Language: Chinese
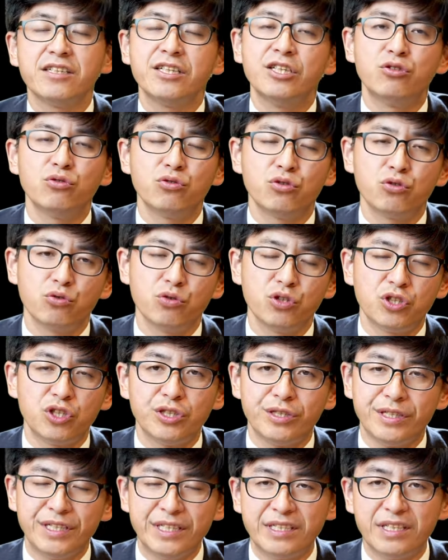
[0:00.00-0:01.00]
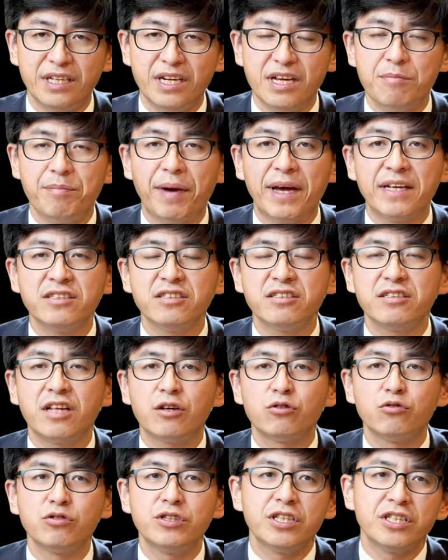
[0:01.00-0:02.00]
也就是说指以色列百姓
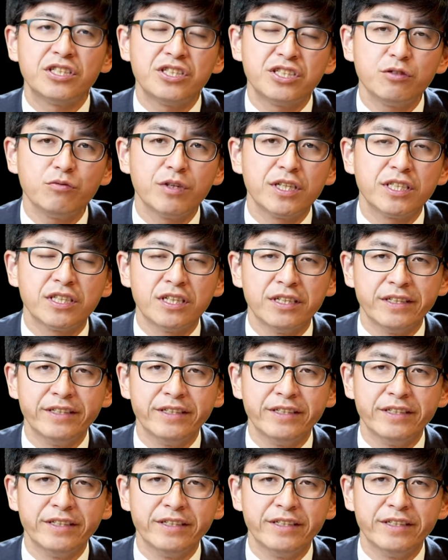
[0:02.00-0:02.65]
当中这些敬畏神